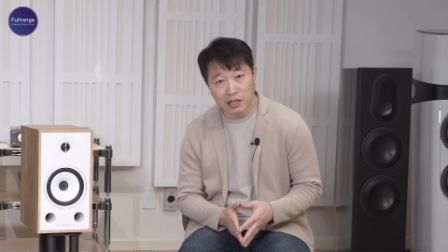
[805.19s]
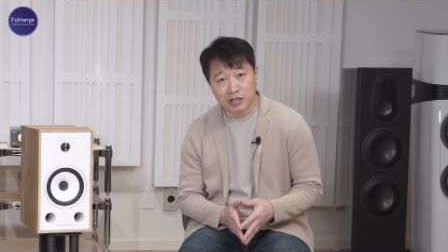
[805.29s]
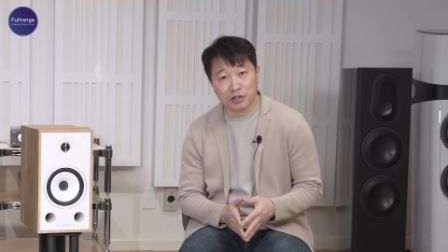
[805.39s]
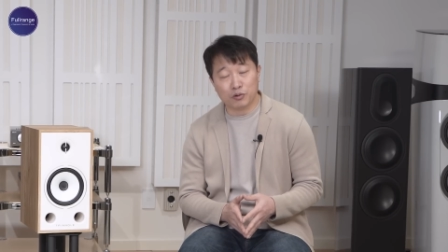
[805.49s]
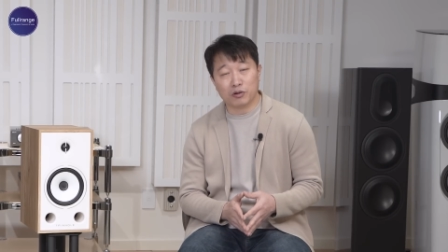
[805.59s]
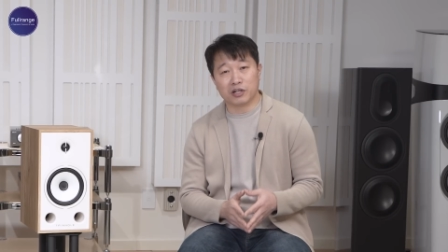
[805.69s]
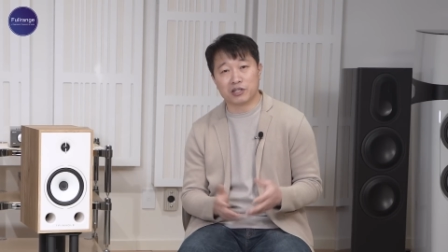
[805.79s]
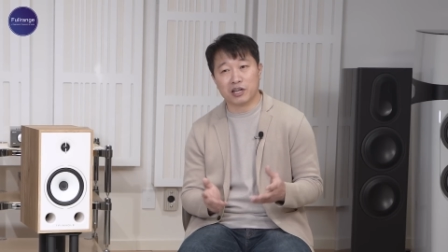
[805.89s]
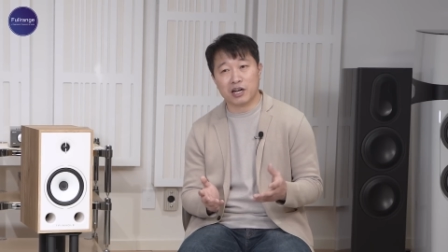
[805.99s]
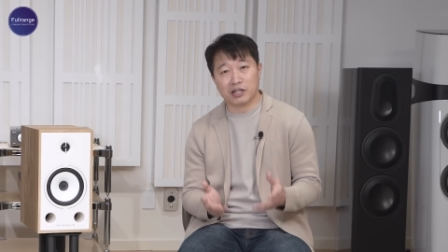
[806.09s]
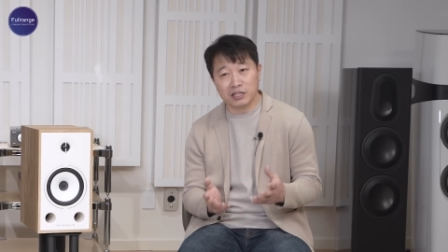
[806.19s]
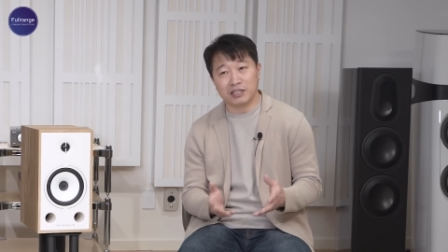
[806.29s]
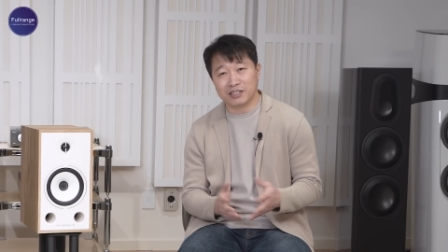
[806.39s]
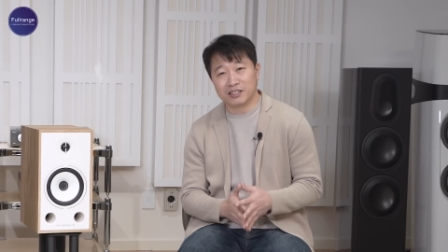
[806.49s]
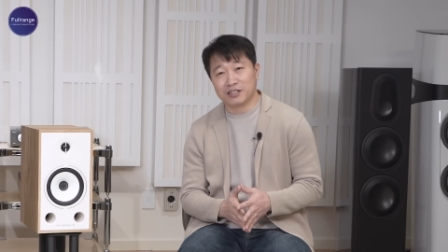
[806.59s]
그리고 그
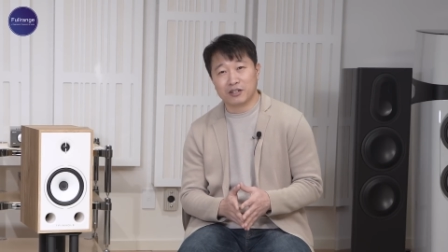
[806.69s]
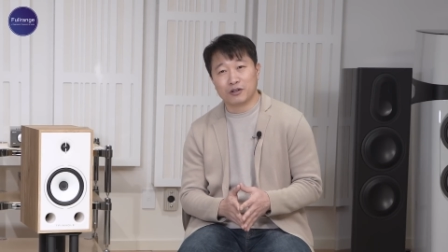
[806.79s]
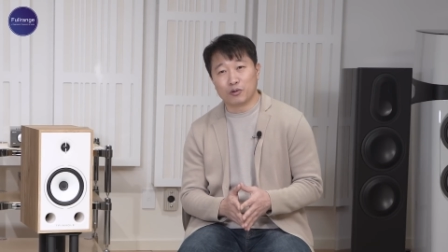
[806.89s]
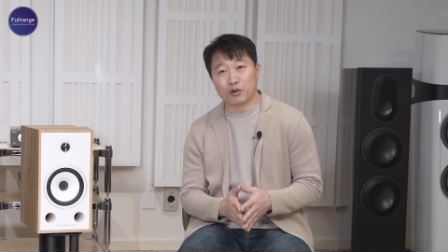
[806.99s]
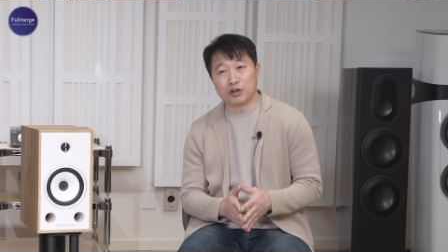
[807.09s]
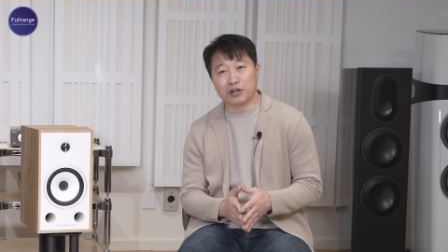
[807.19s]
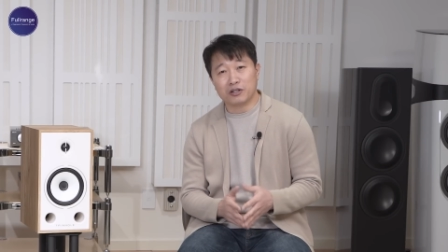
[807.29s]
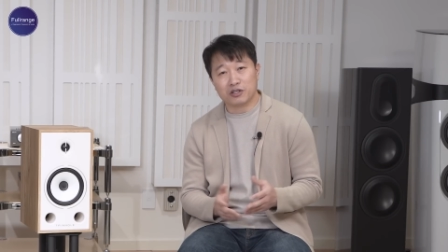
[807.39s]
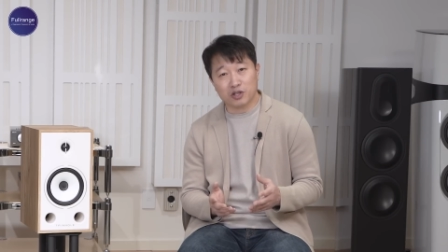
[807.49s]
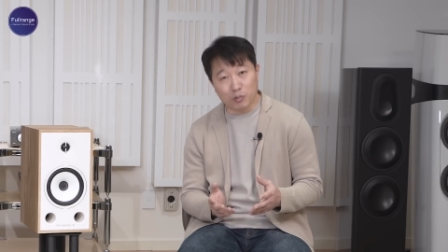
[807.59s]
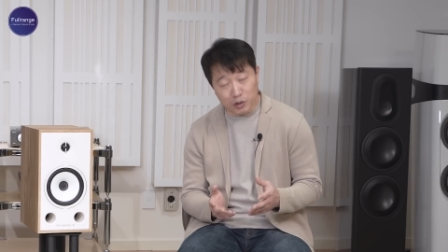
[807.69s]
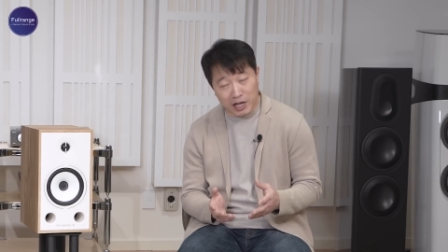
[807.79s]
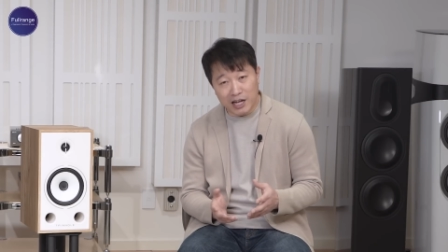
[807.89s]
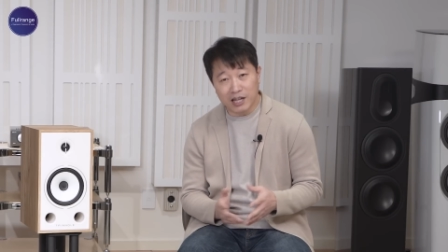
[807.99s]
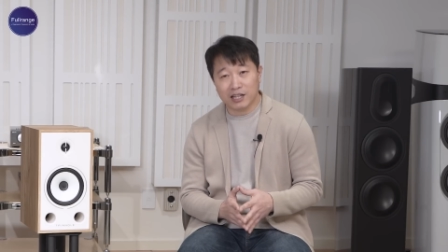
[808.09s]
생각을 오히려
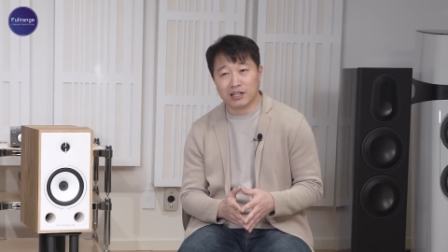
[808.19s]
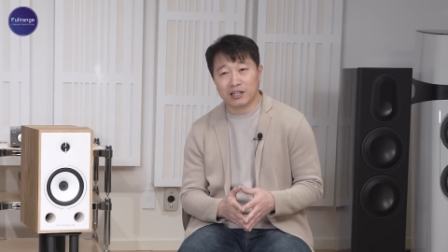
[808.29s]
저보다